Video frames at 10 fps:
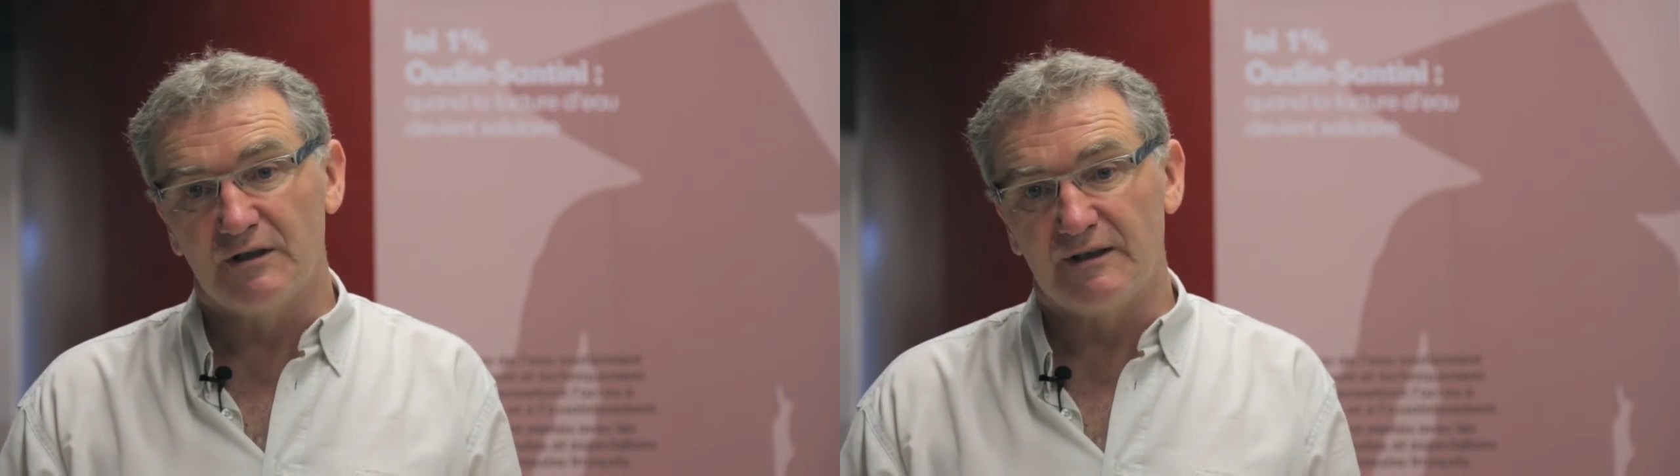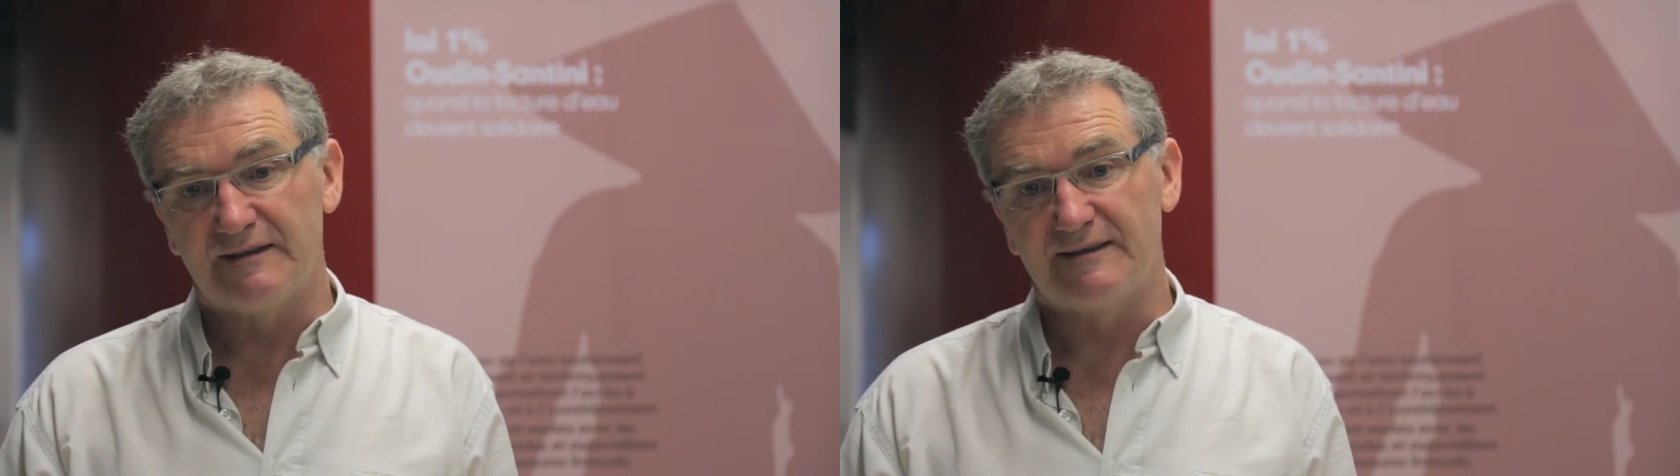
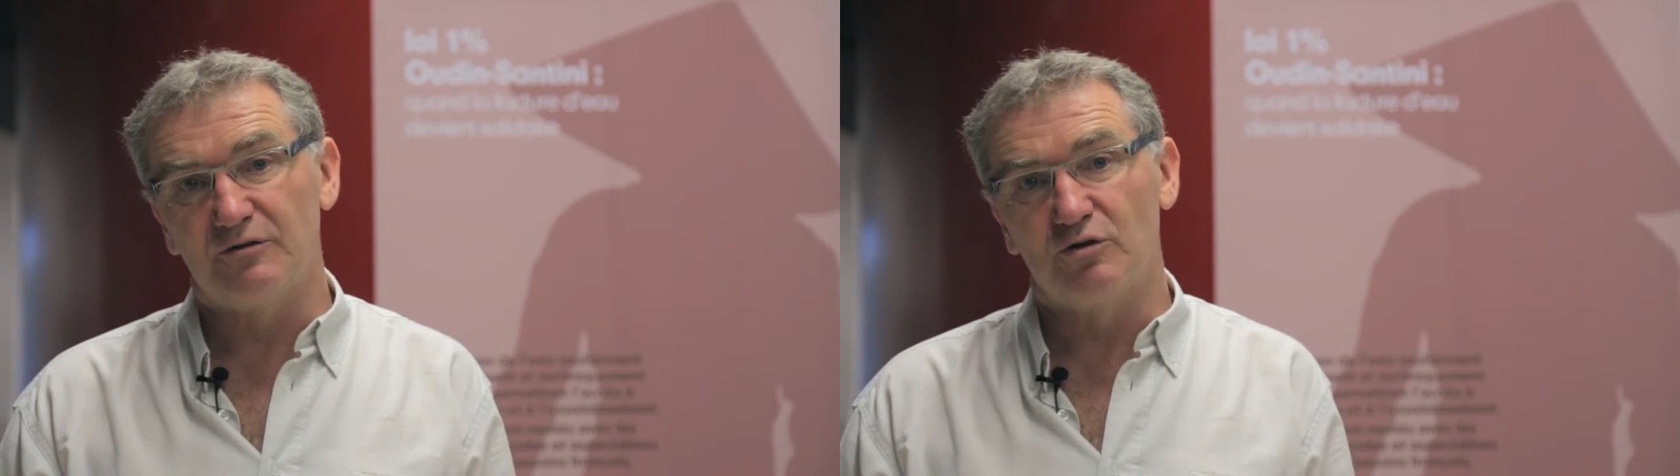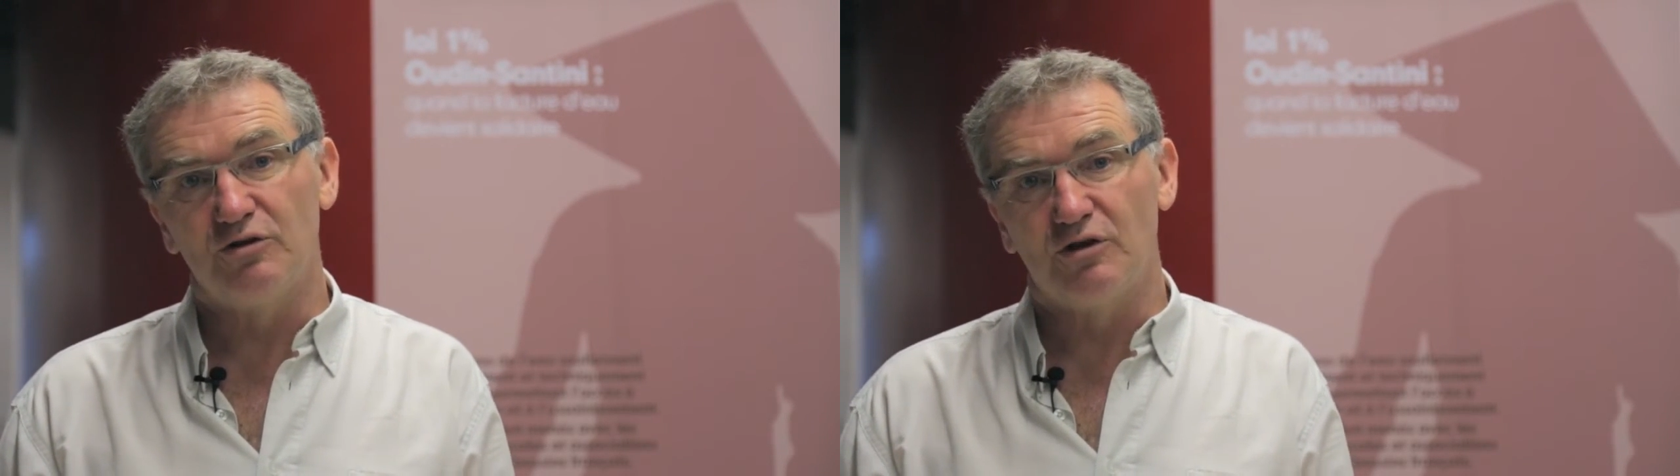Et
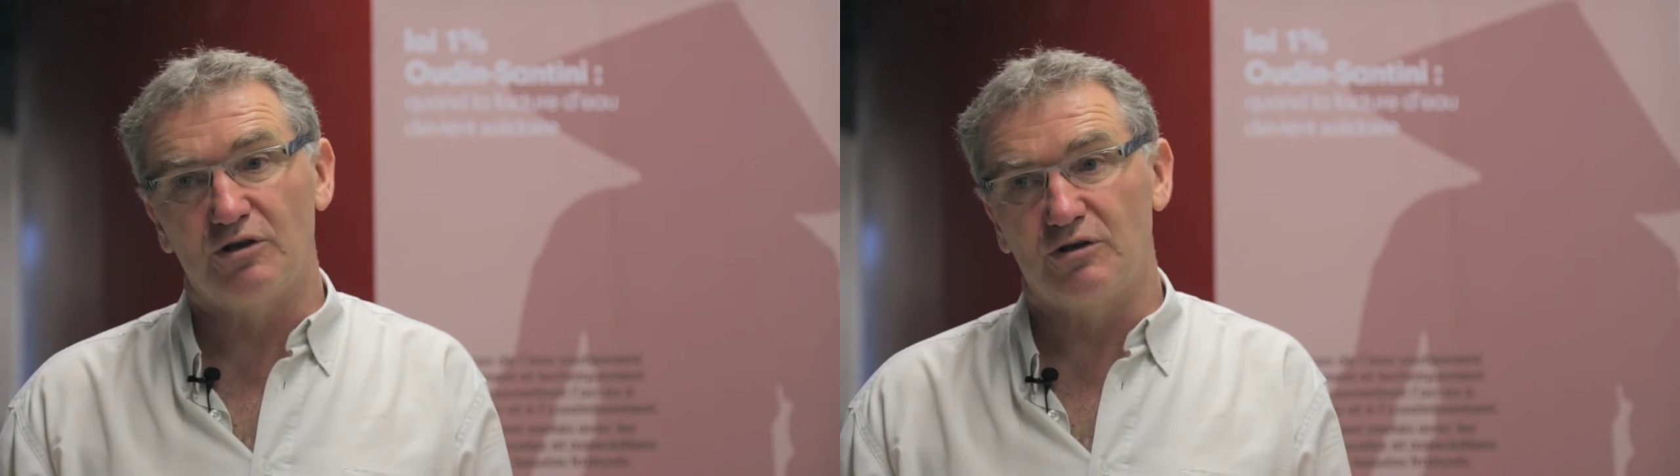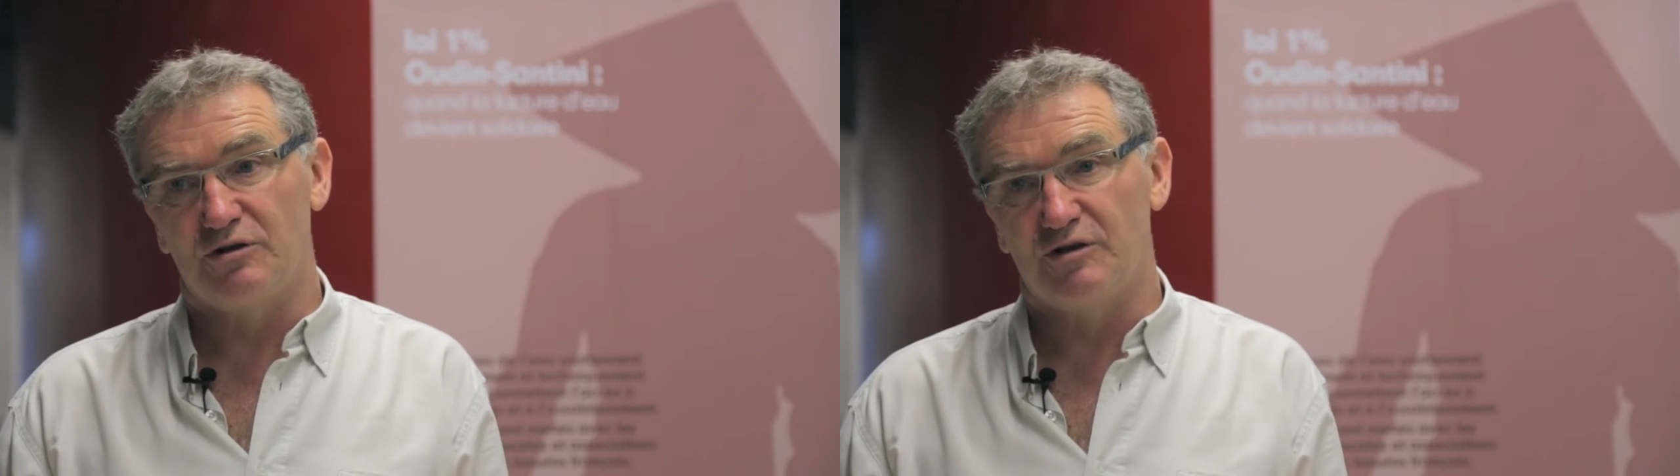ça donne,
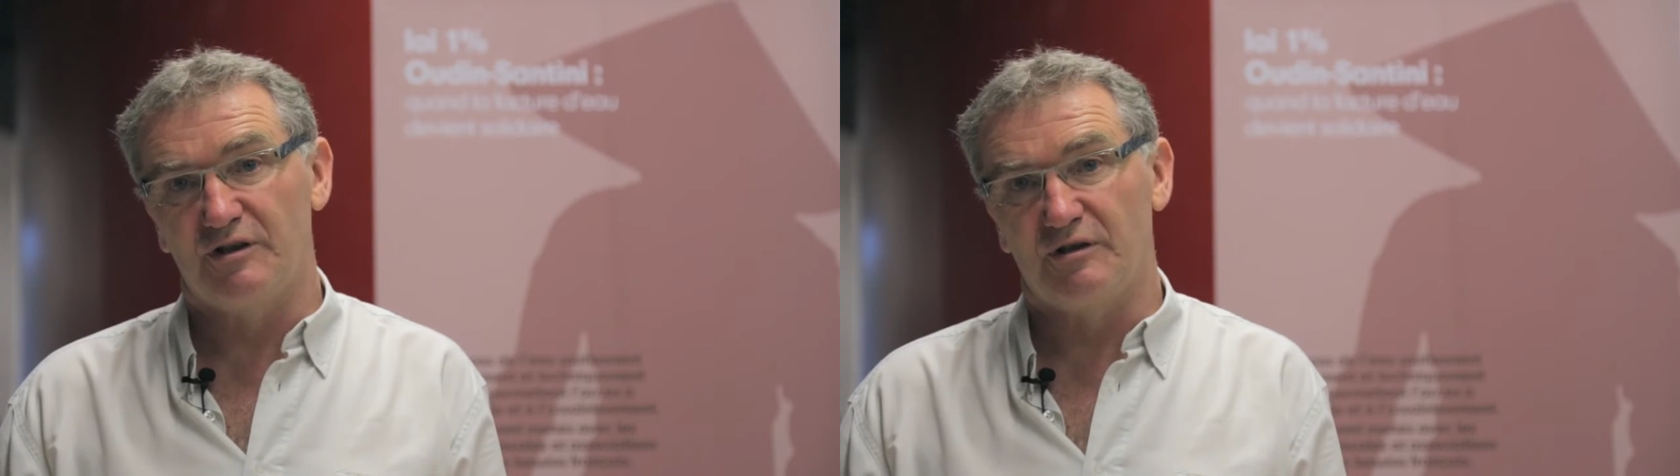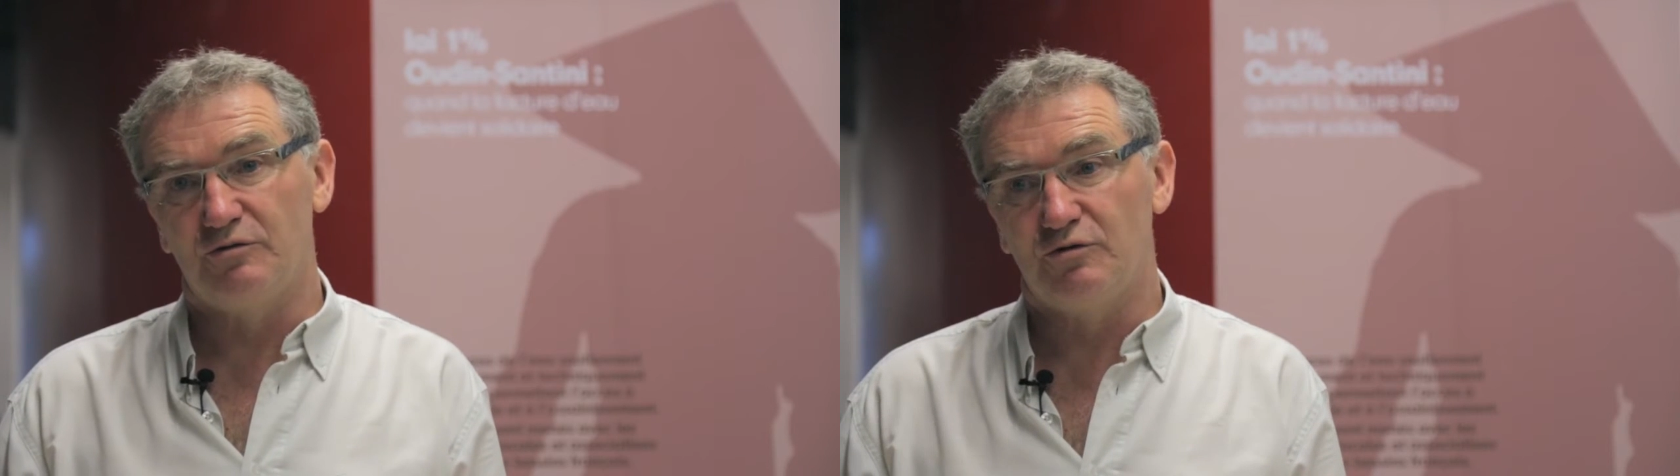je veux dire,